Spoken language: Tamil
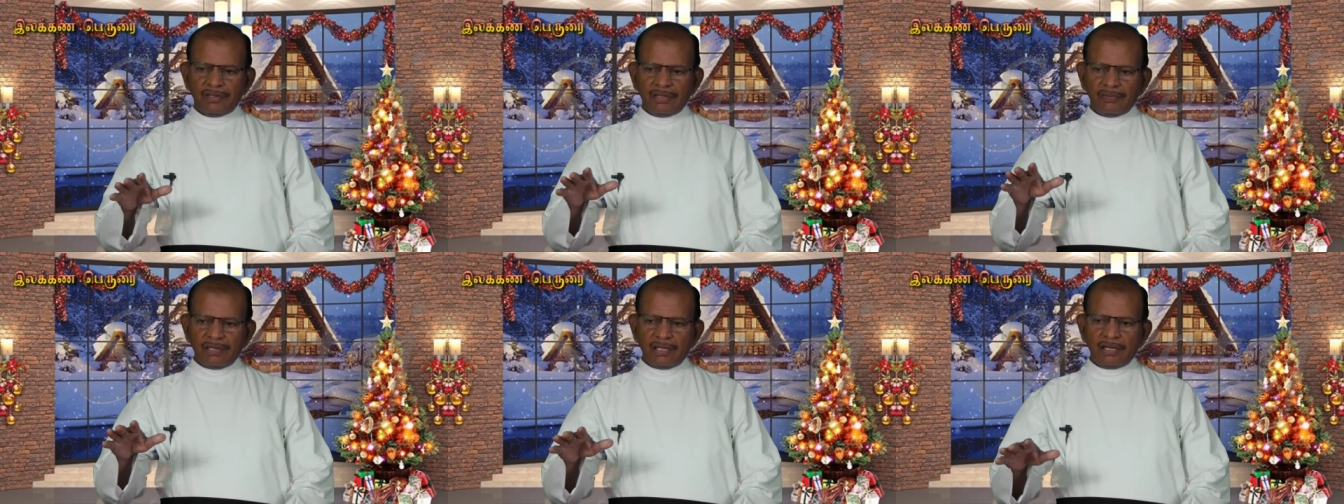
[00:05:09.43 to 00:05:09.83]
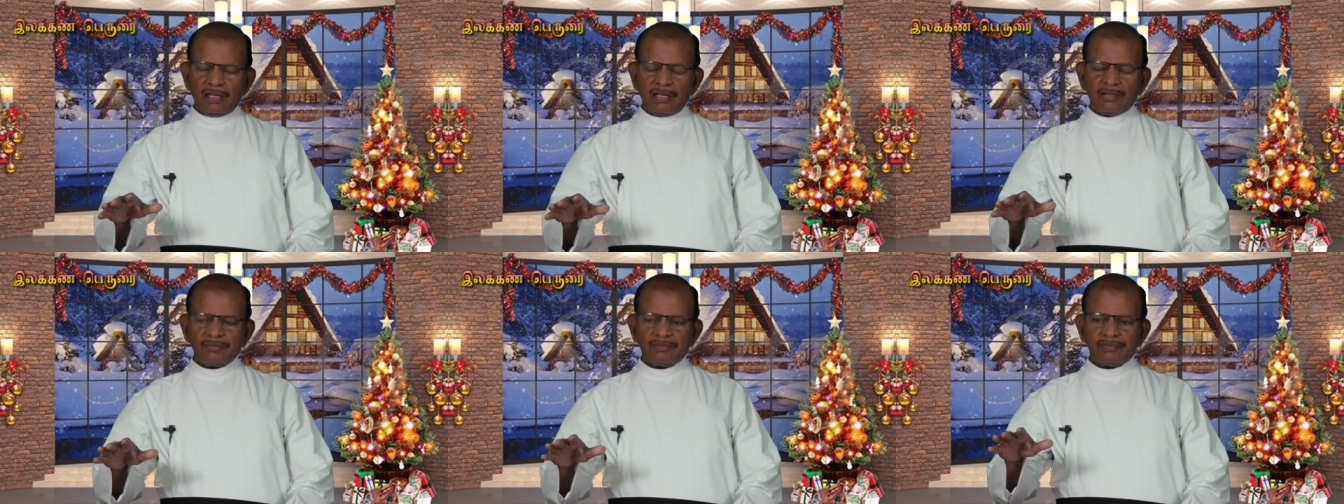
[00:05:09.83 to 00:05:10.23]

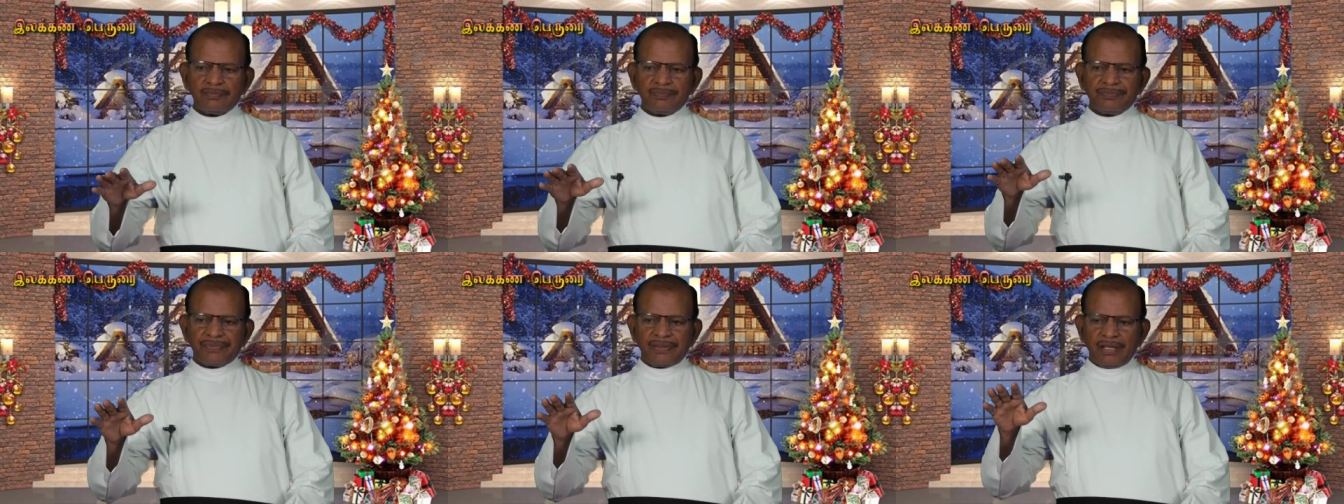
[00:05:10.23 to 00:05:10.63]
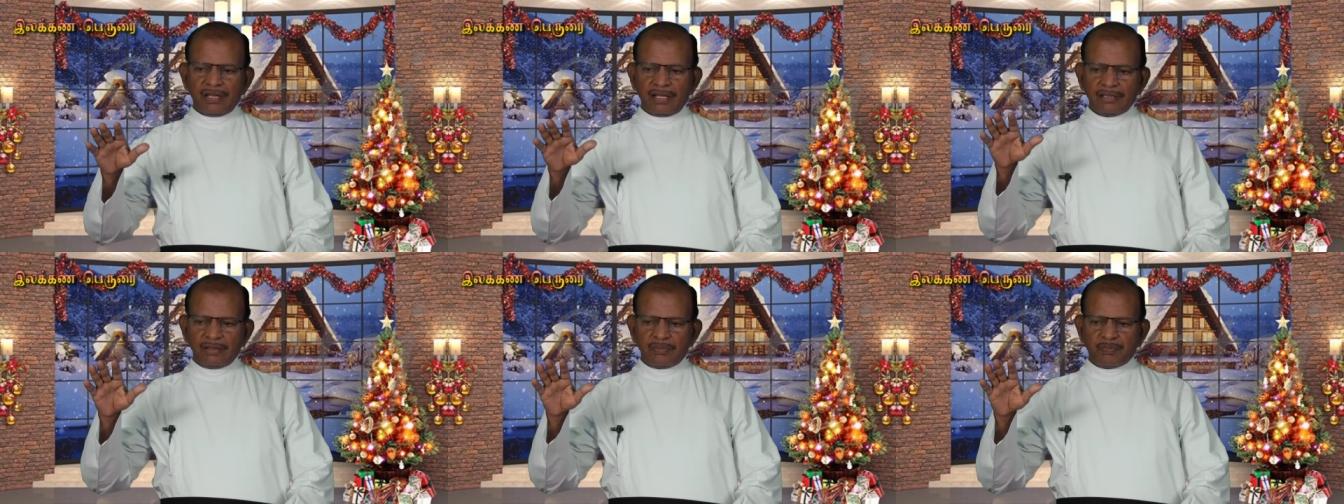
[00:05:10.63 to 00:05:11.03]
இவையெல்லாம்
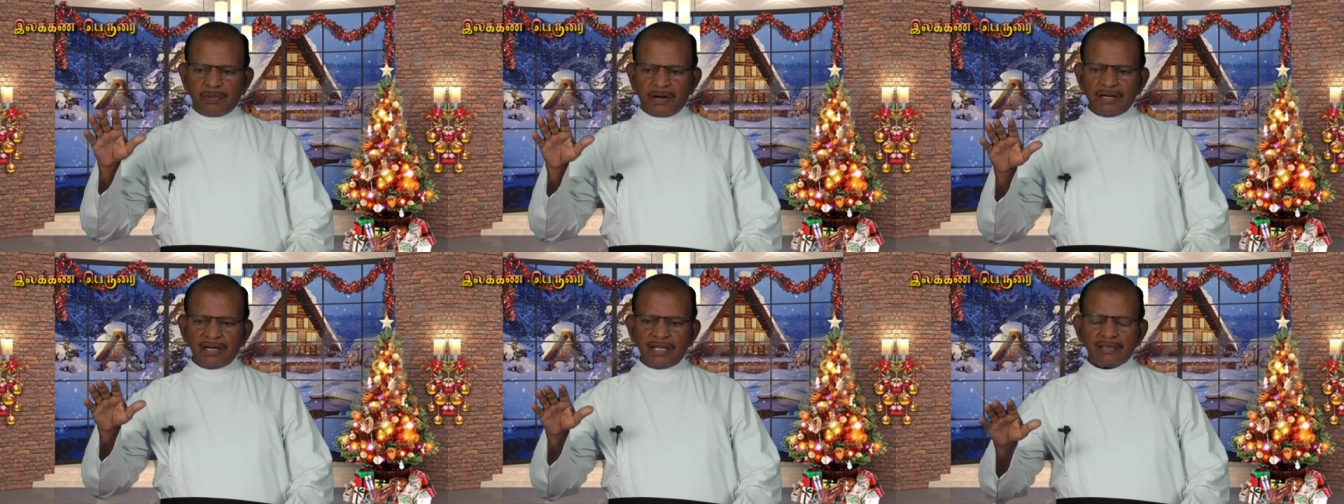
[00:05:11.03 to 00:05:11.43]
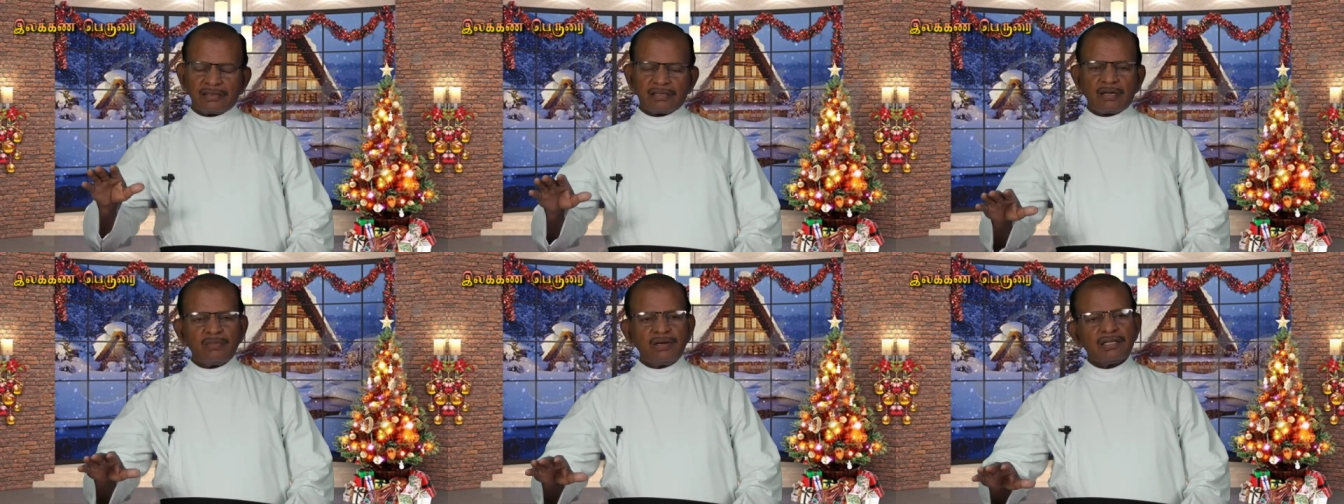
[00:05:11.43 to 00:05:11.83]
அந்த பண்டை
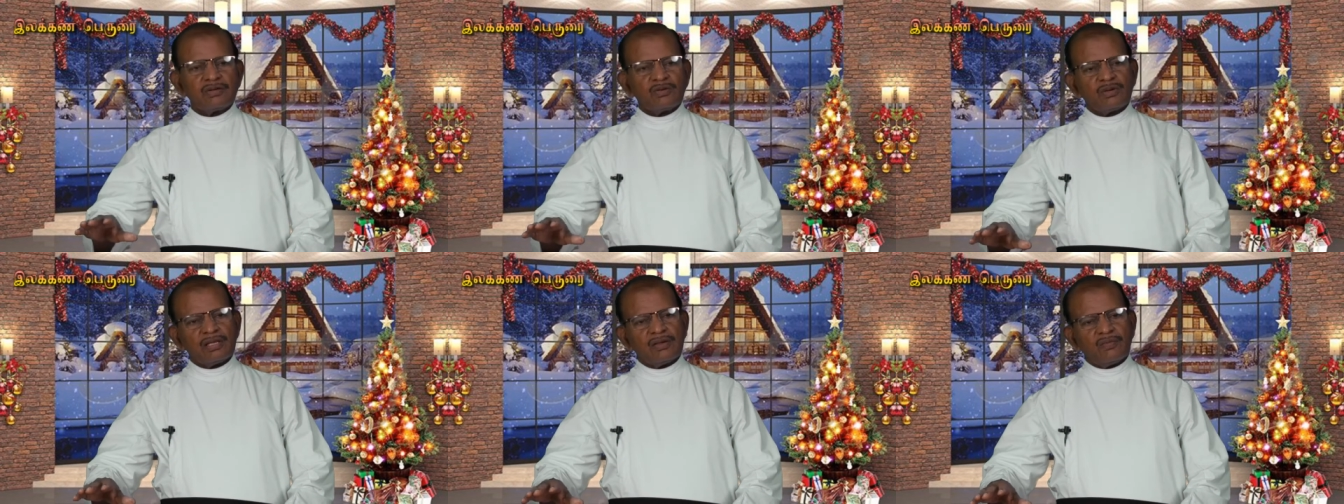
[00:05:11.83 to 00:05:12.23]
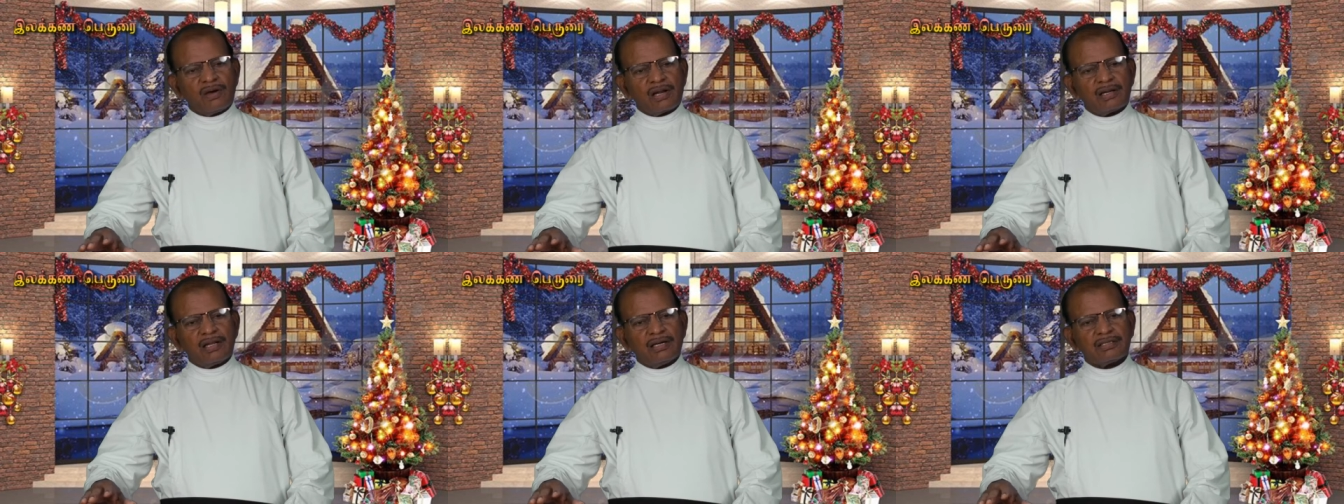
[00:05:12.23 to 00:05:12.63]
தமிழனுடைய
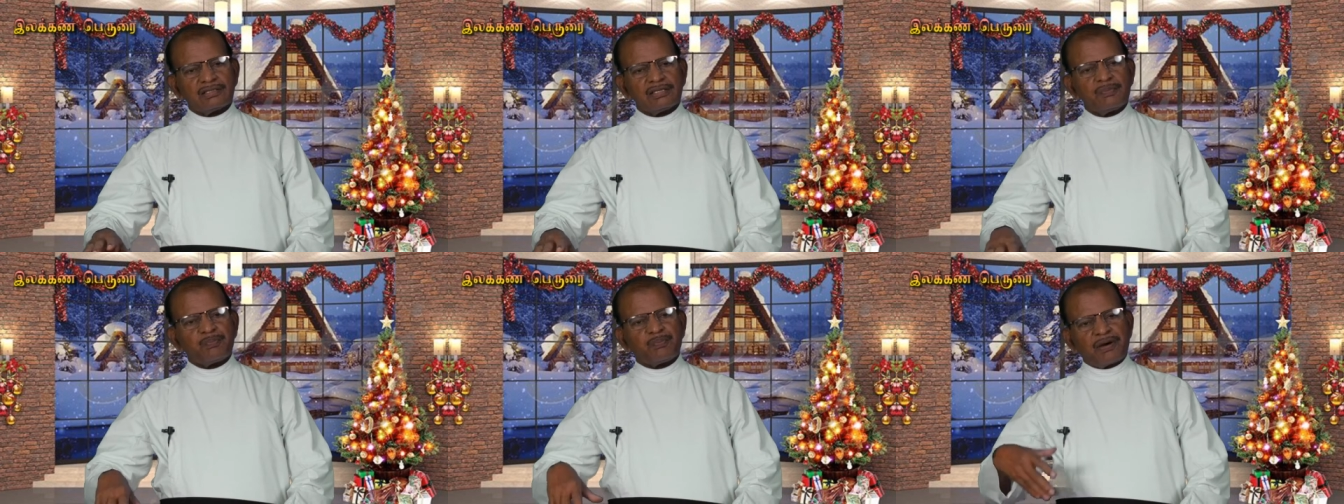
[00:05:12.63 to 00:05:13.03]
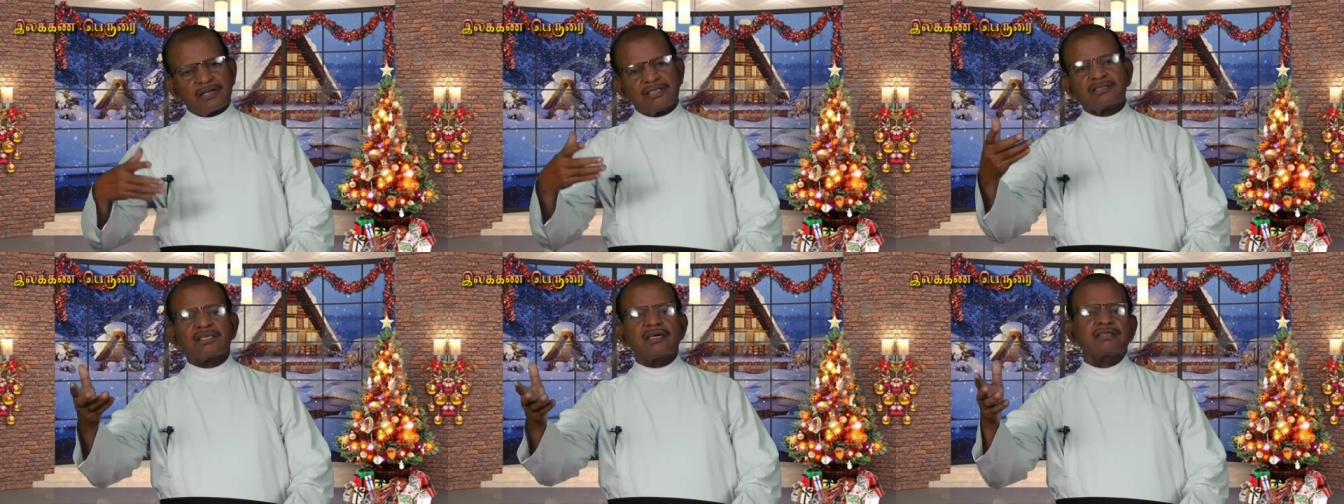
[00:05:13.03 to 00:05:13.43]
வரலாற்றை
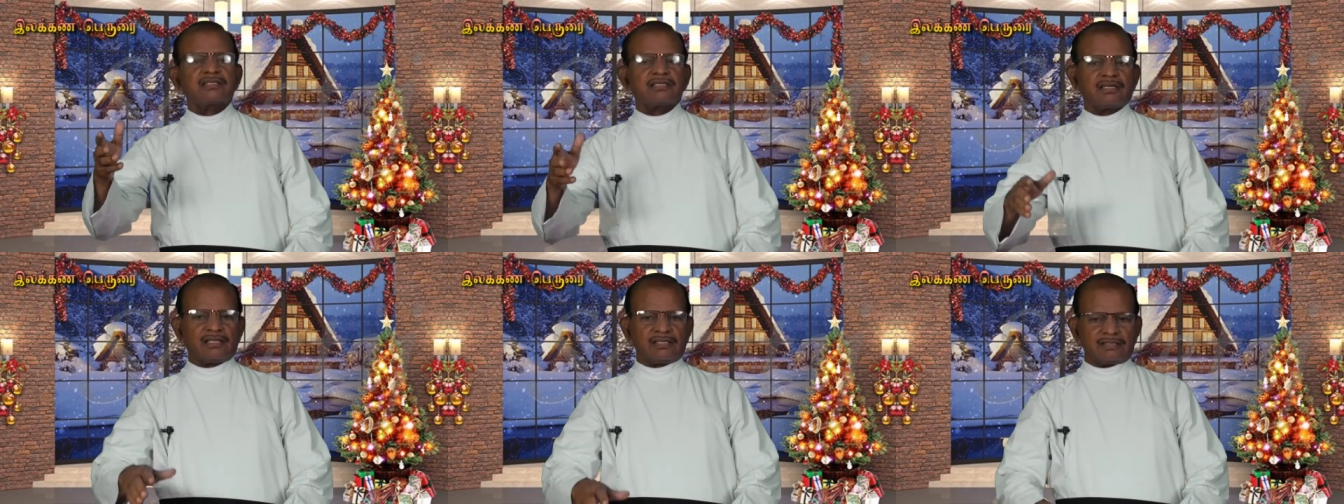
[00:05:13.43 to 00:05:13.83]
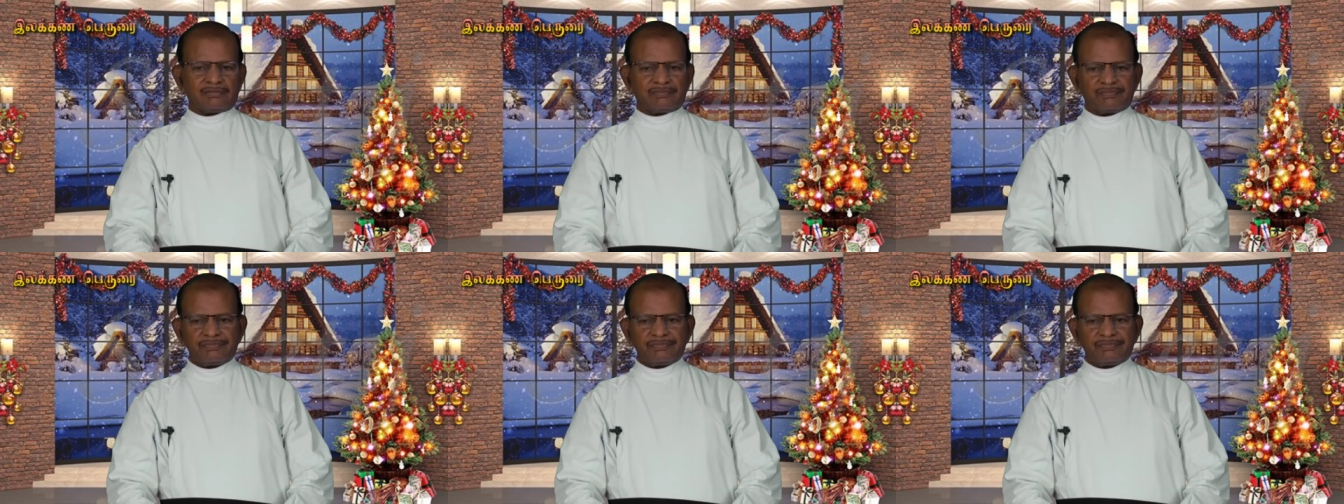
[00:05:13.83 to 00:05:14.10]
பறைசாற்றுகிறது